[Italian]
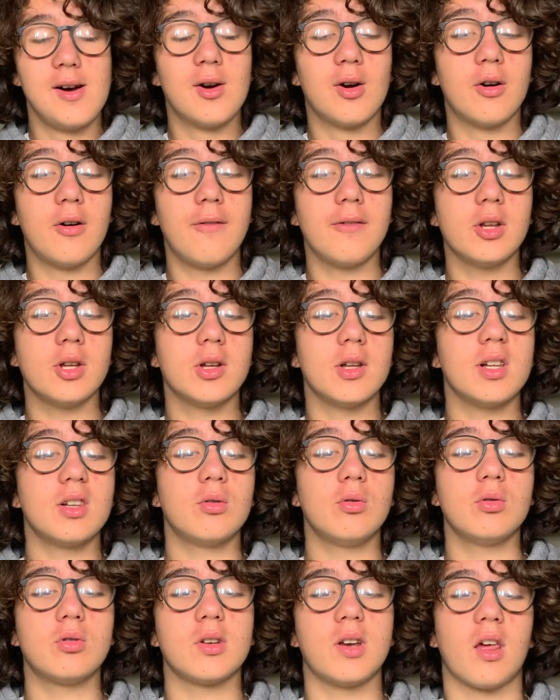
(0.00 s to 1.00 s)
un video del
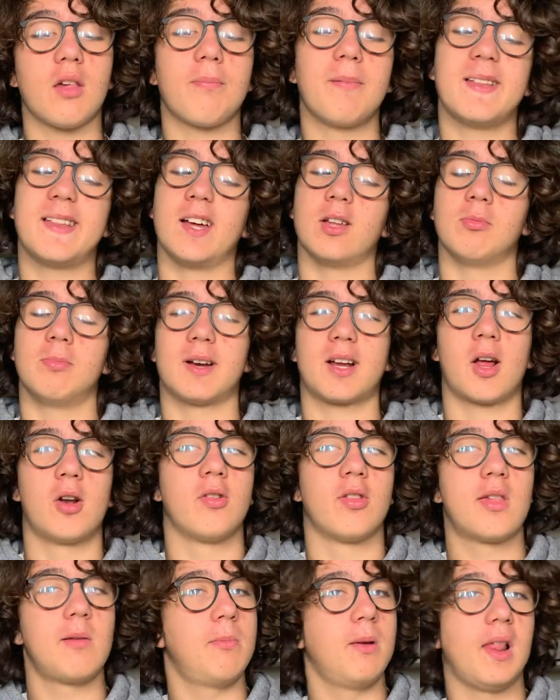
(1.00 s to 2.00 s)
tutto inaspettato perché
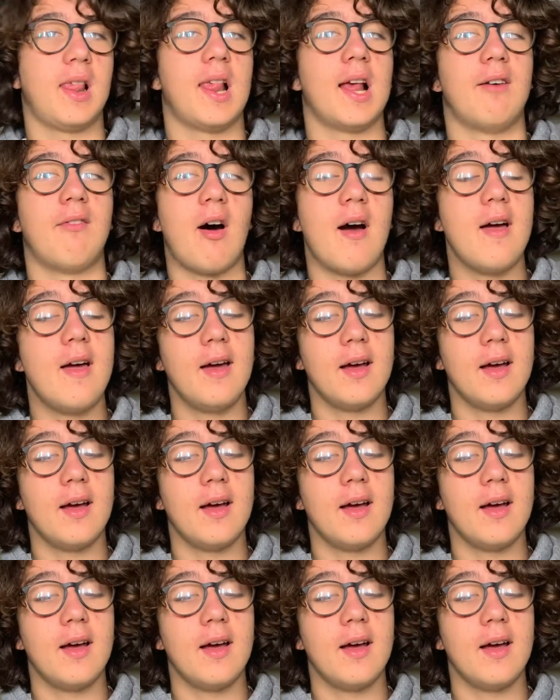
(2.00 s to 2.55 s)
non si pensava